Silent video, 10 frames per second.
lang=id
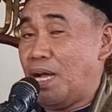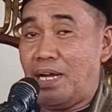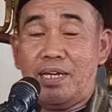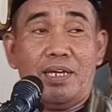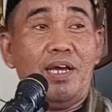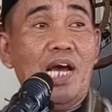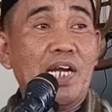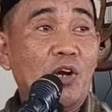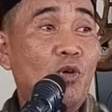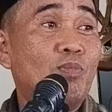magai eh.
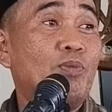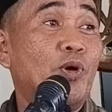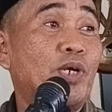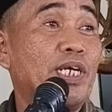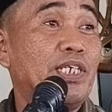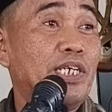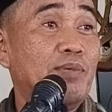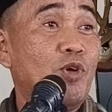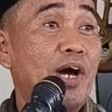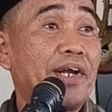naompor ngisi
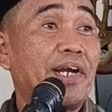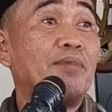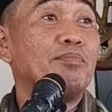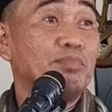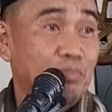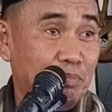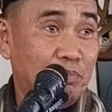di muharram